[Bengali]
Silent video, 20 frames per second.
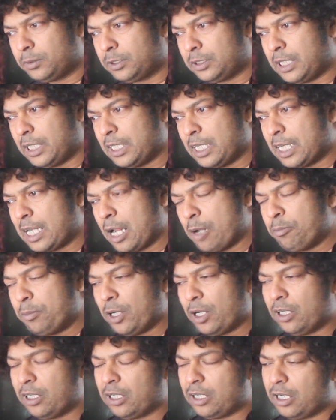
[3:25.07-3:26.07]
সেটা
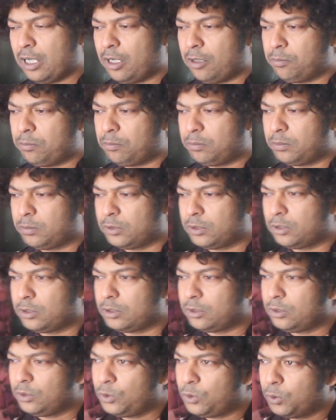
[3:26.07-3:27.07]
কেমন
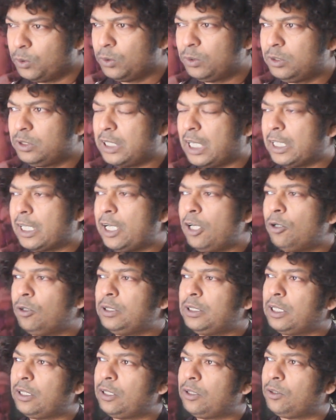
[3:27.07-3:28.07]
দূত জানাইলো
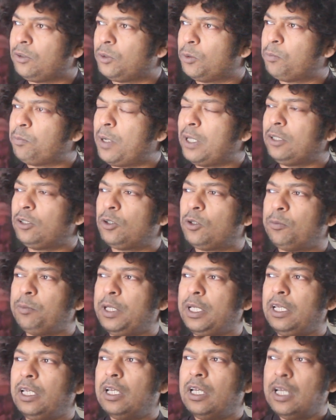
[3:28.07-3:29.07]
যে রূপবান
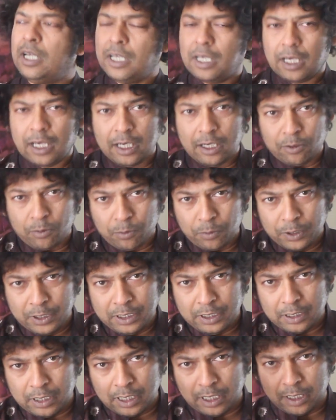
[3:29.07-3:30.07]
তুমি ওই
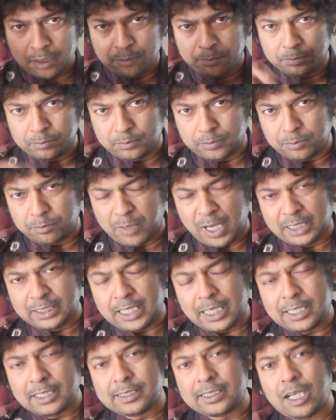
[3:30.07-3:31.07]

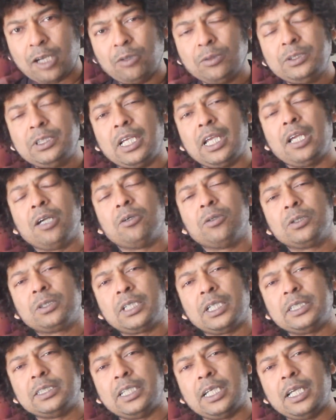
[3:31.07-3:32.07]
মাজারে যাও যে
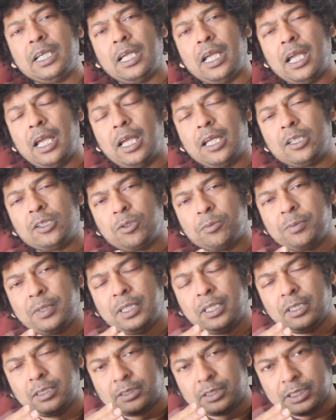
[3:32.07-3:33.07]
হচ্ছে যে
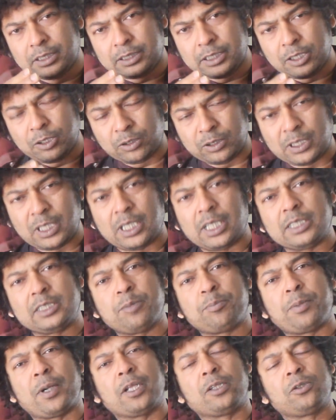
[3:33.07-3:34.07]
তুমি সৃষ্টিকর্তার
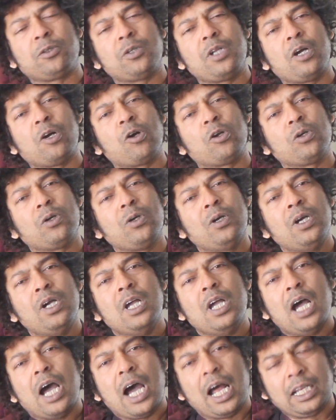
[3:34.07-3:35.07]
কাছে প্রার্থনা করো
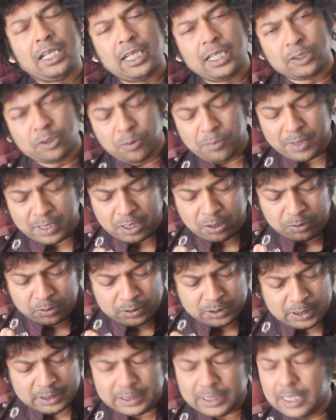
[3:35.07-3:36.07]
আল্লাহ তোমাকে
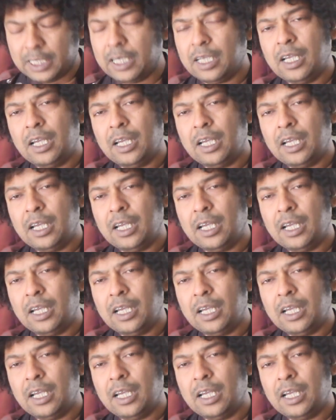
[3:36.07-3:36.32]
হচ্ছে যে